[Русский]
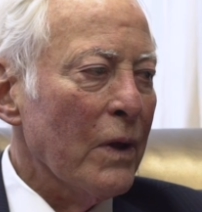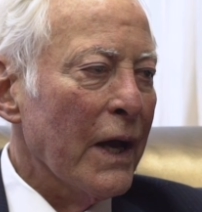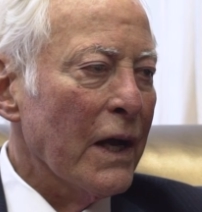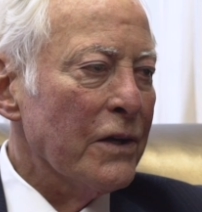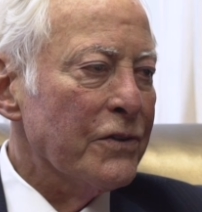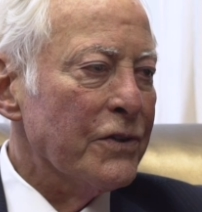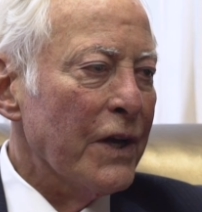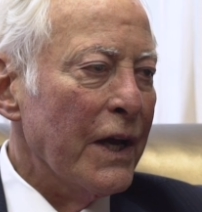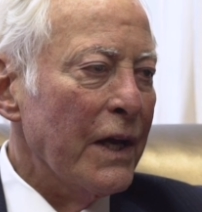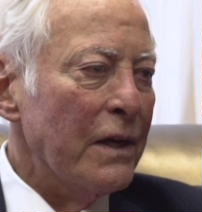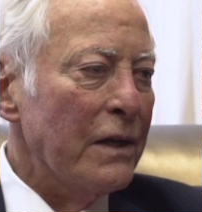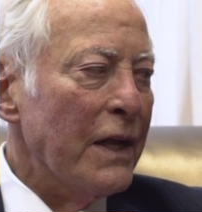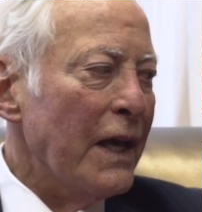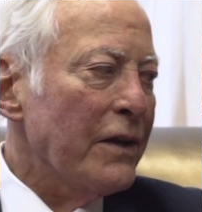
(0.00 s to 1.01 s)
цель
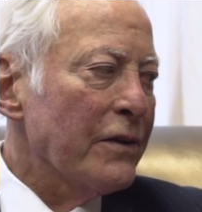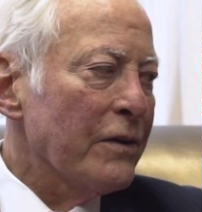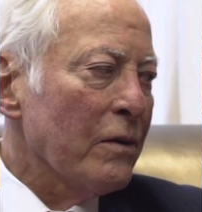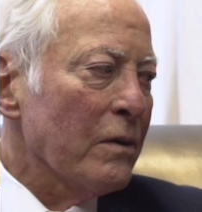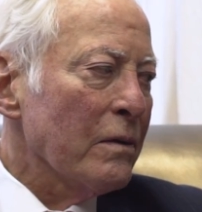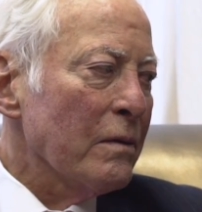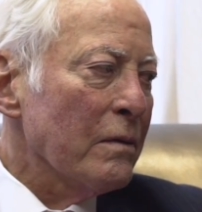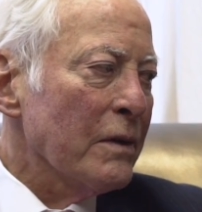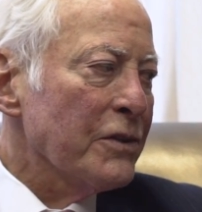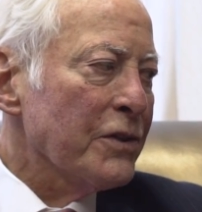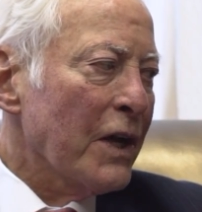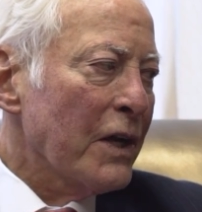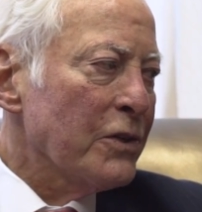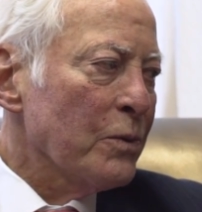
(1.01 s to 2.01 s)
должна иметь план
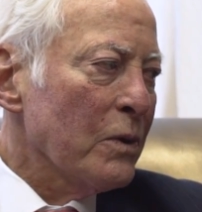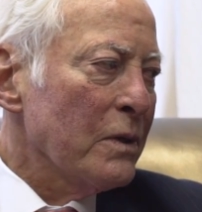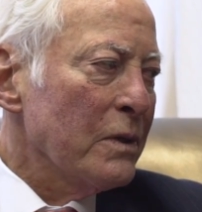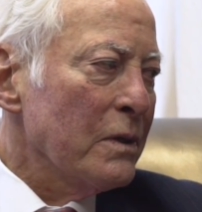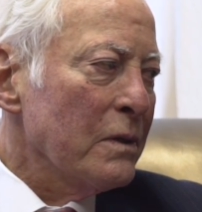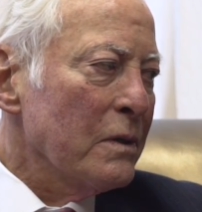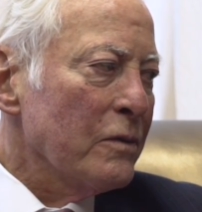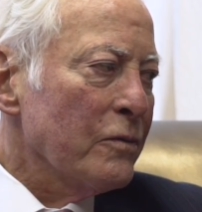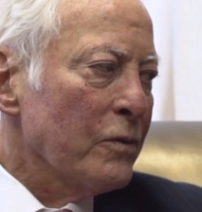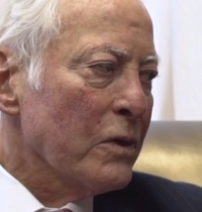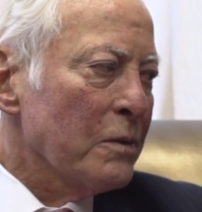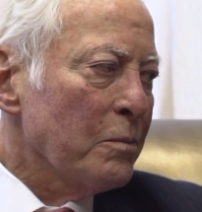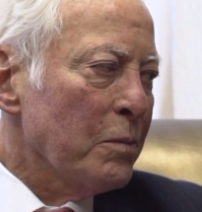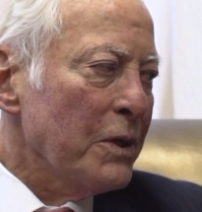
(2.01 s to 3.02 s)
и дедлайн.
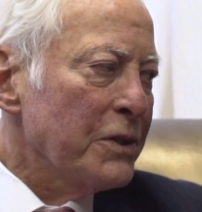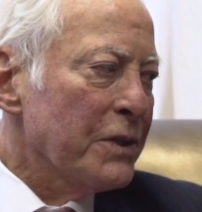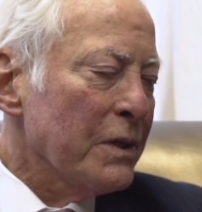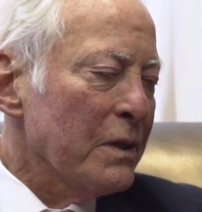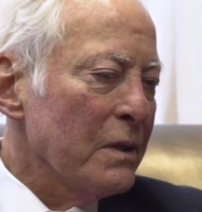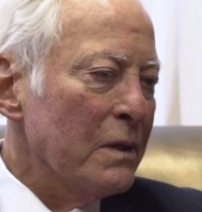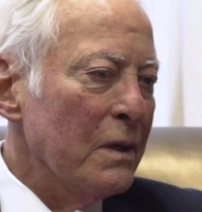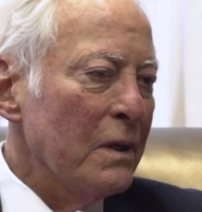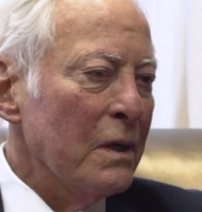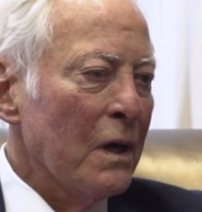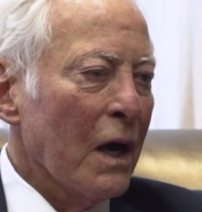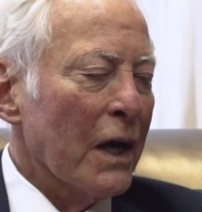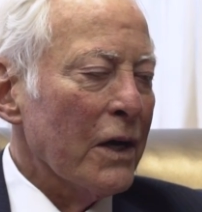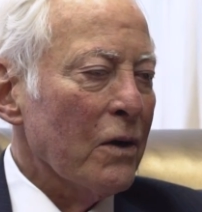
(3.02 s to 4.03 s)
Я называю это
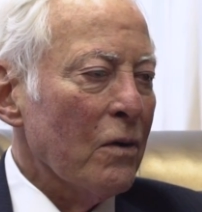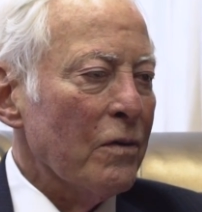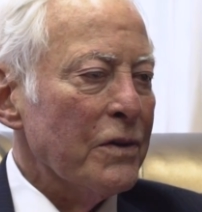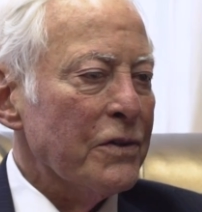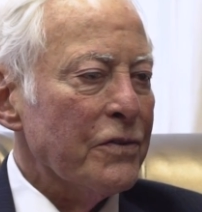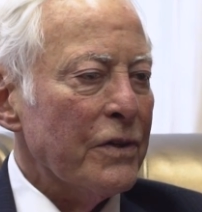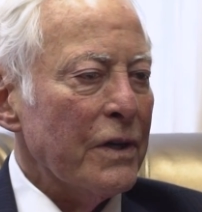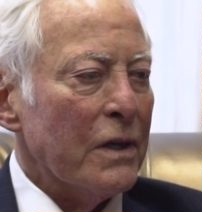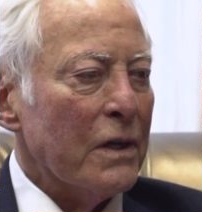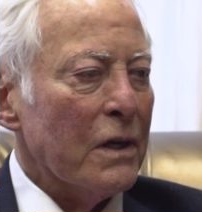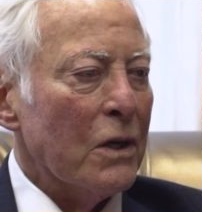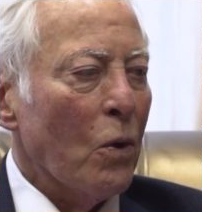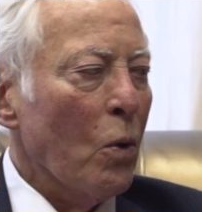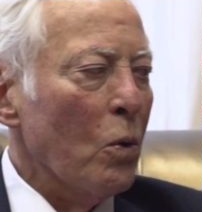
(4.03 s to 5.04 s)
треугольник достижения
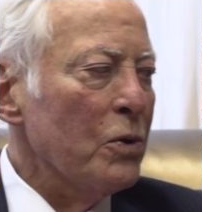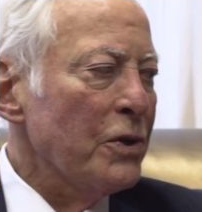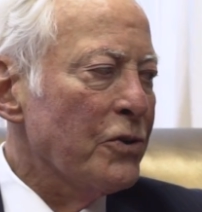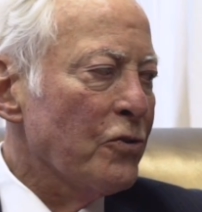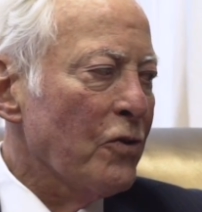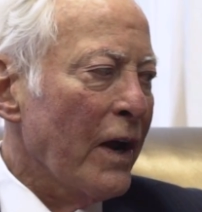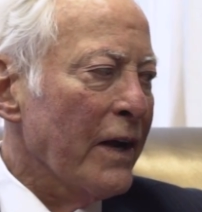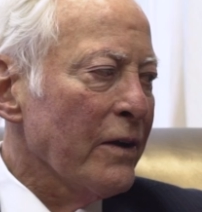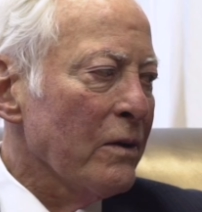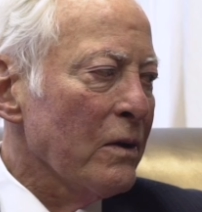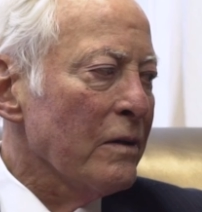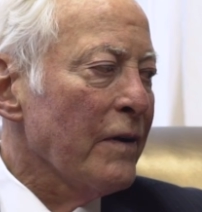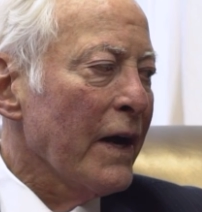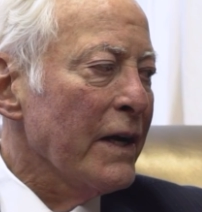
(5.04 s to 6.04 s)
высокого уровня
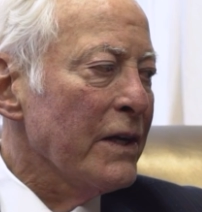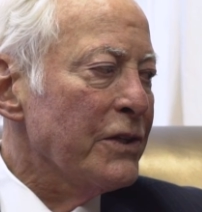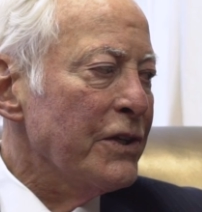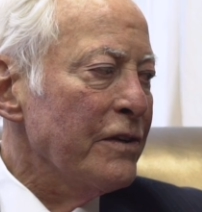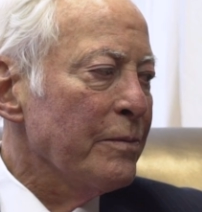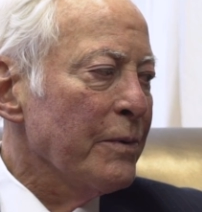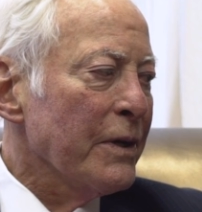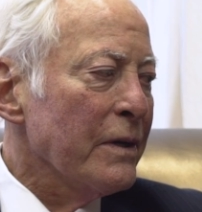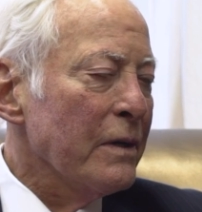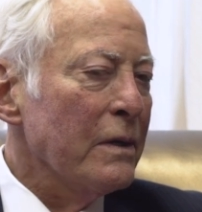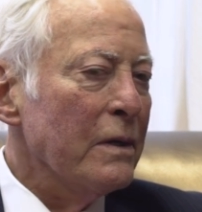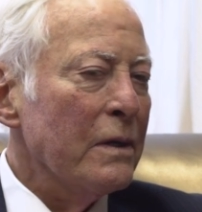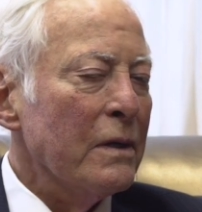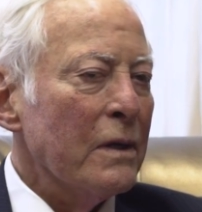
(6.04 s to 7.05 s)
задач. Ясность
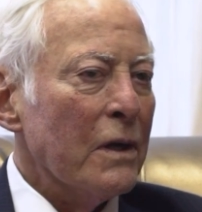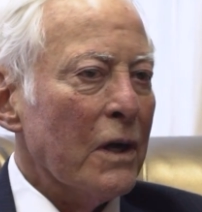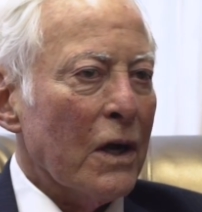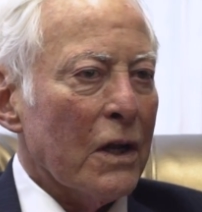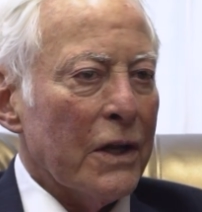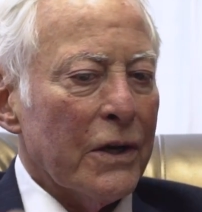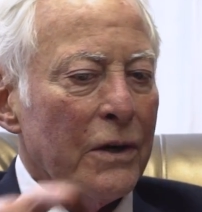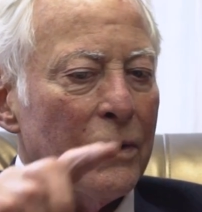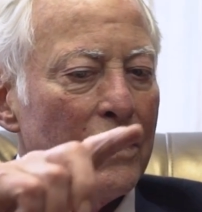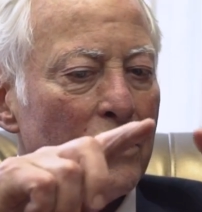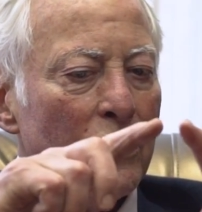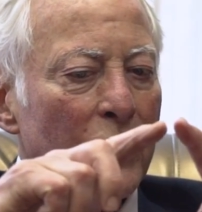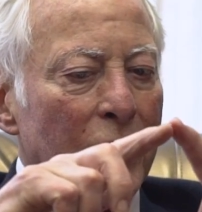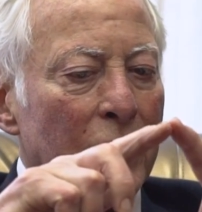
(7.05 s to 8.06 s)
в пределах
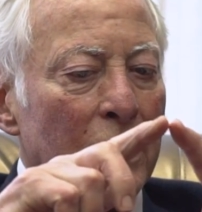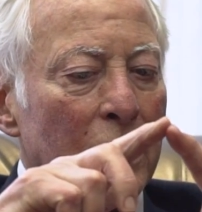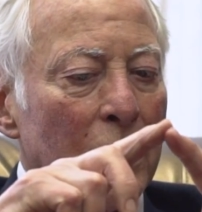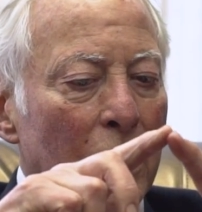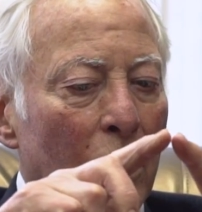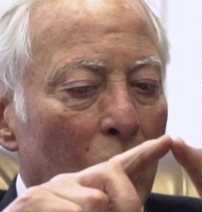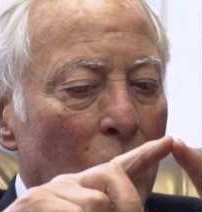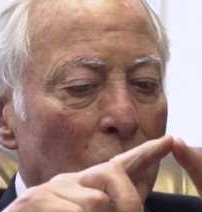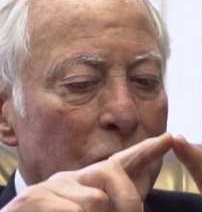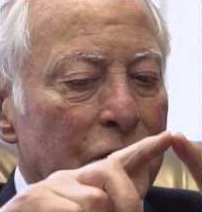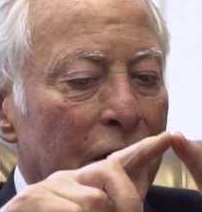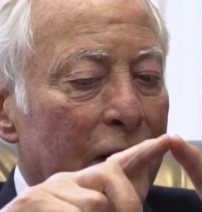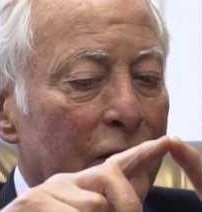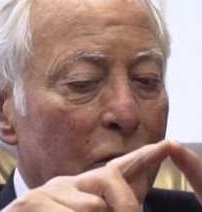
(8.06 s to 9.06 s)
целей. Все это
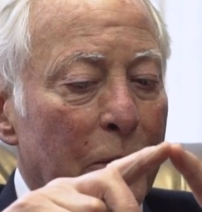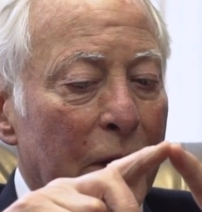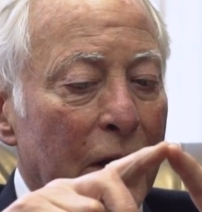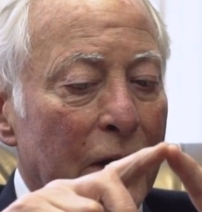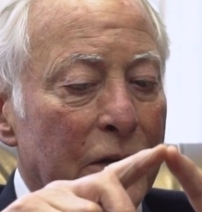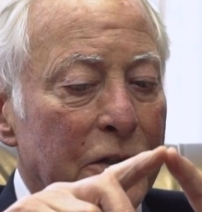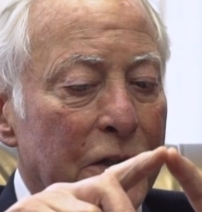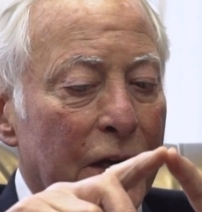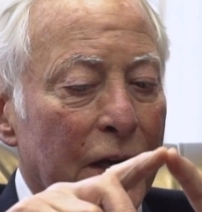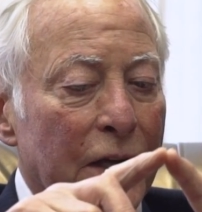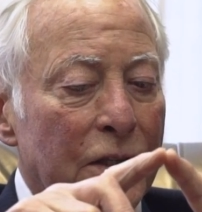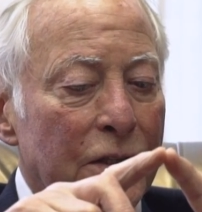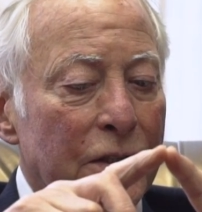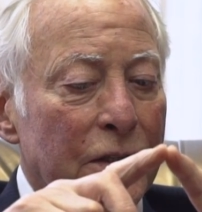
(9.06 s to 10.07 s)
понимают одинаково и в
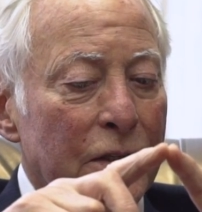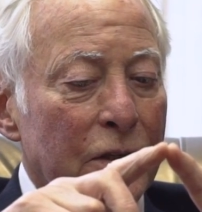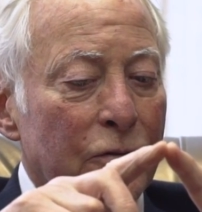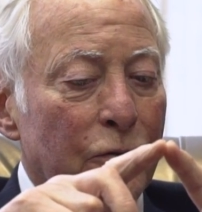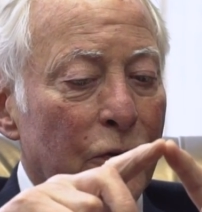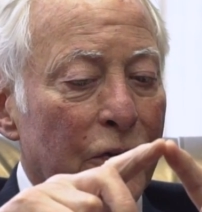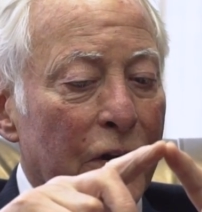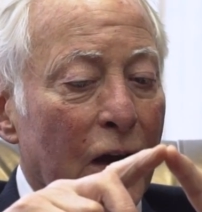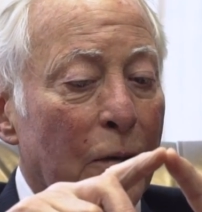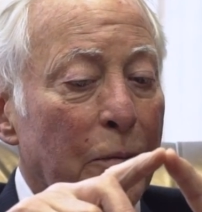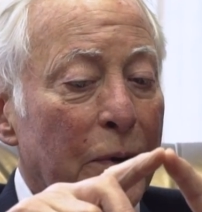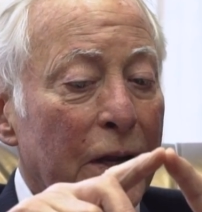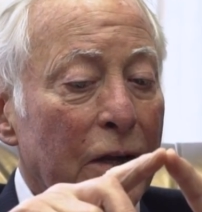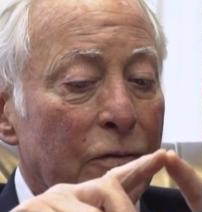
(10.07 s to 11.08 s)
отношении
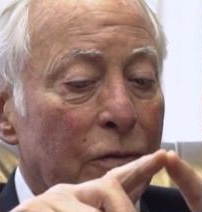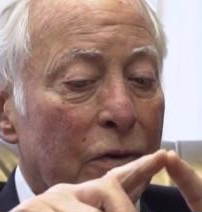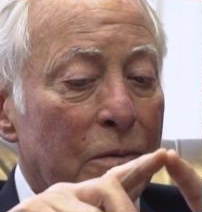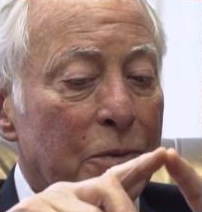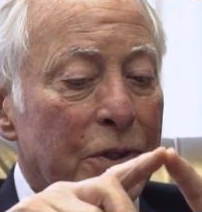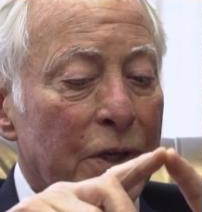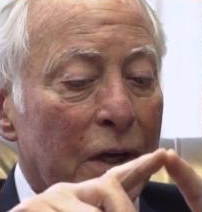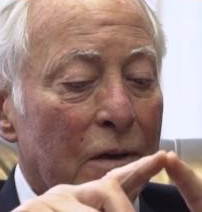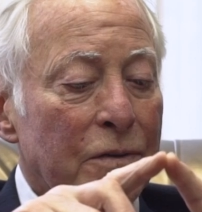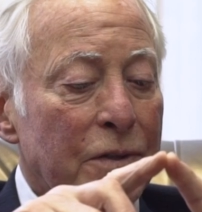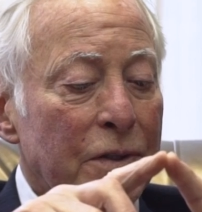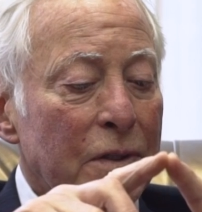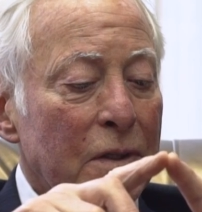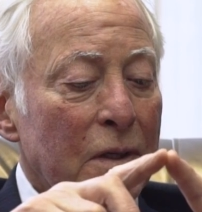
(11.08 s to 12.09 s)
компании и по отношению к
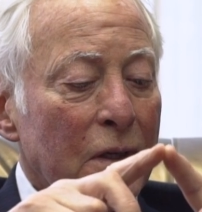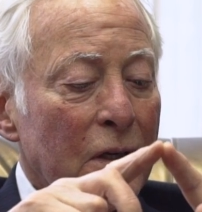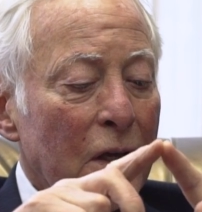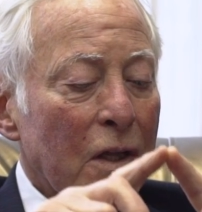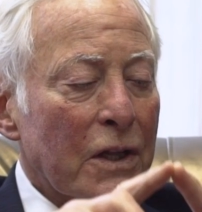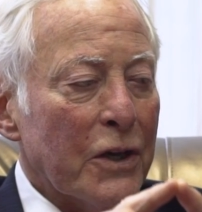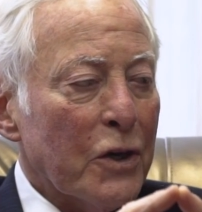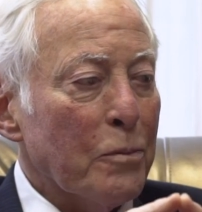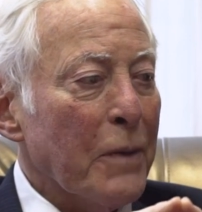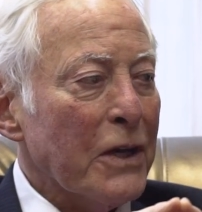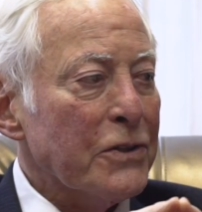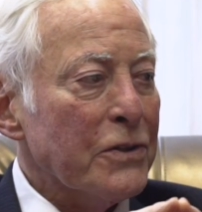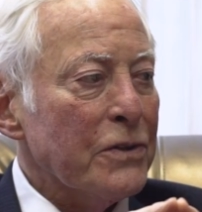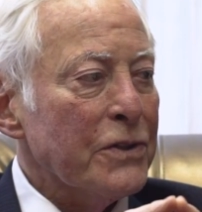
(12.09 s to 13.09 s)
себе.
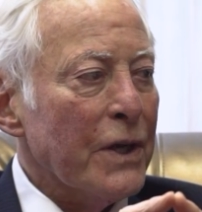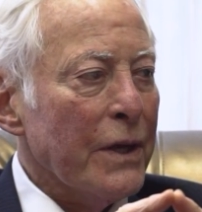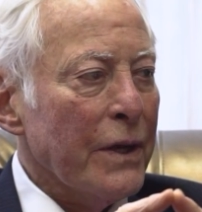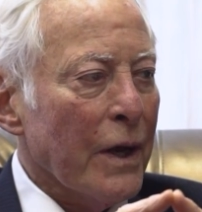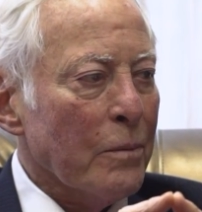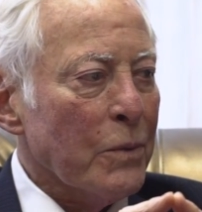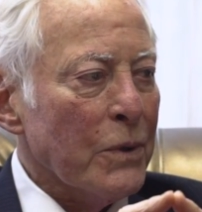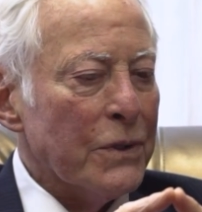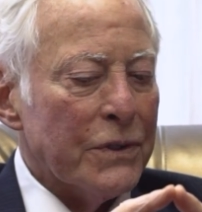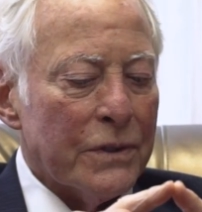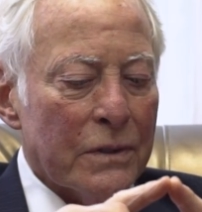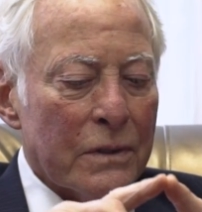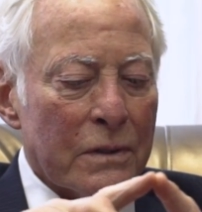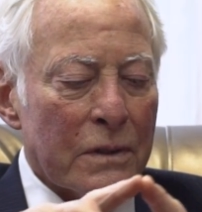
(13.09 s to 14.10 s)
Четкие меры и
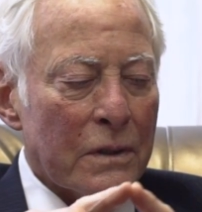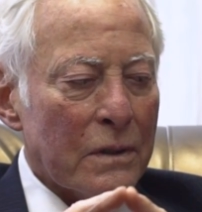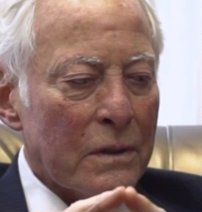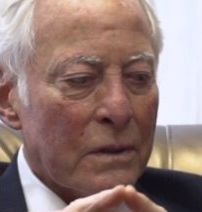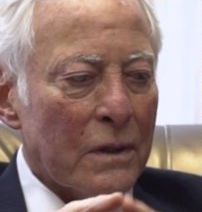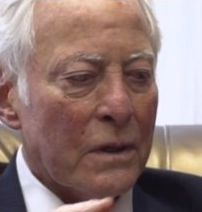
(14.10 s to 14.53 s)
цифры, четкие